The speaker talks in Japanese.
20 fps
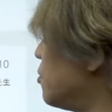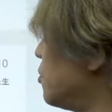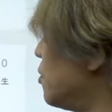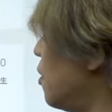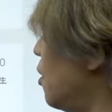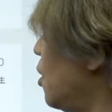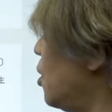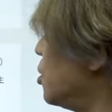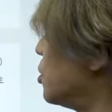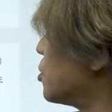
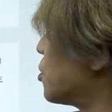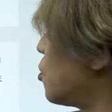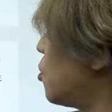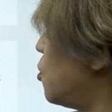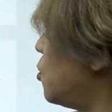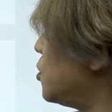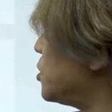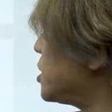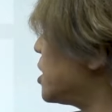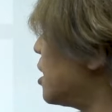の
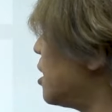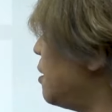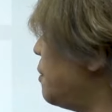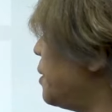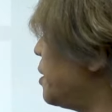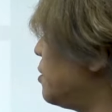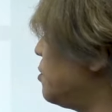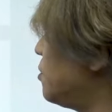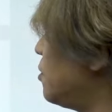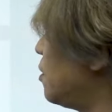講座
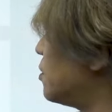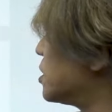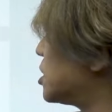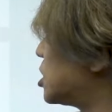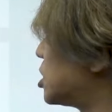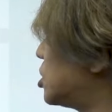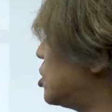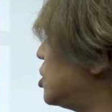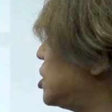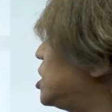レベルの
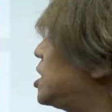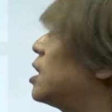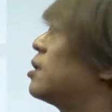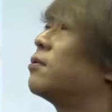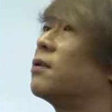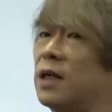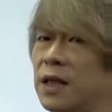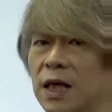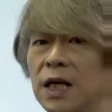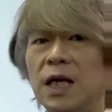数字だと
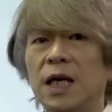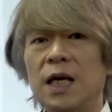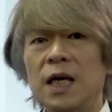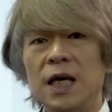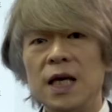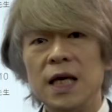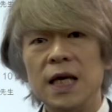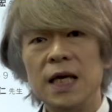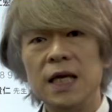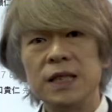かね、
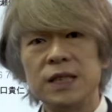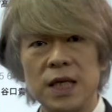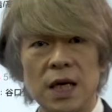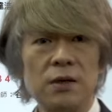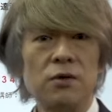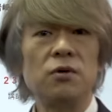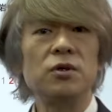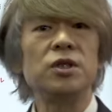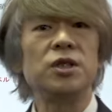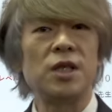えー、参
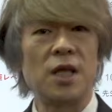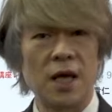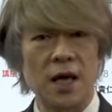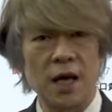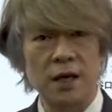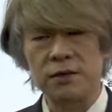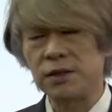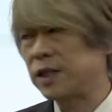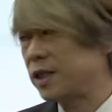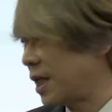考にし
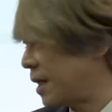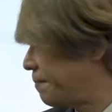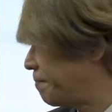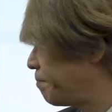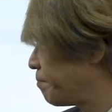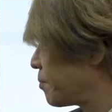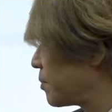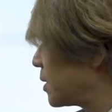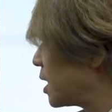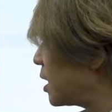てください。
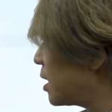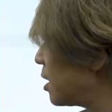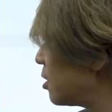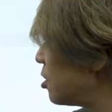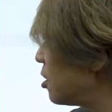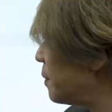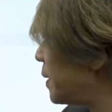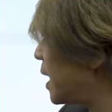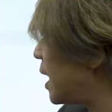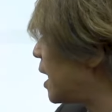や、
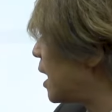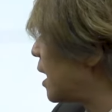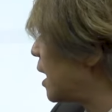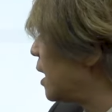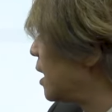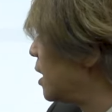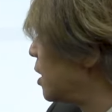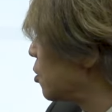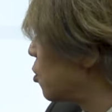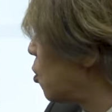例えば、
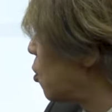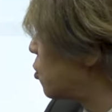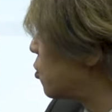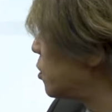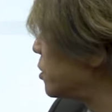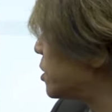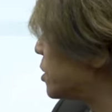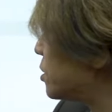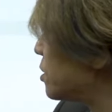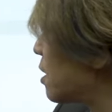高
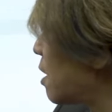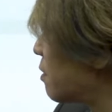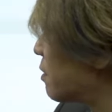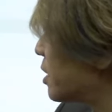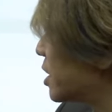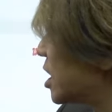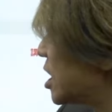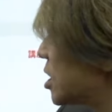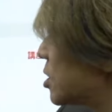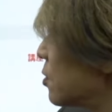校数
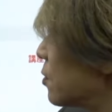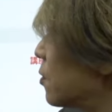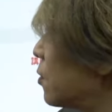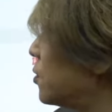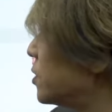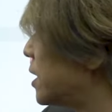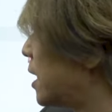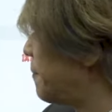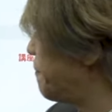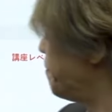学基礎
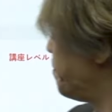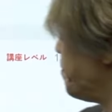講座。